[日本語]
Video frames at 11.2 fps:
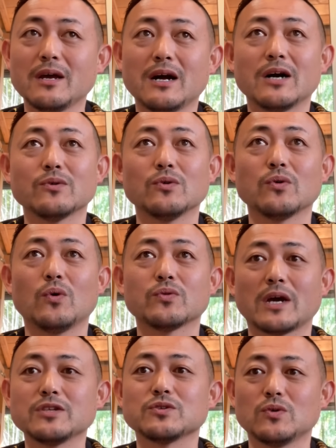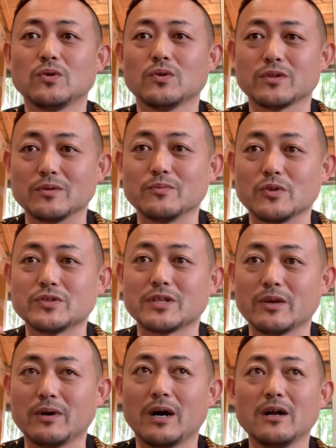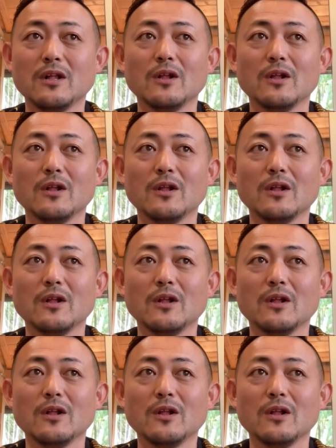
あの体調っていうもの自体は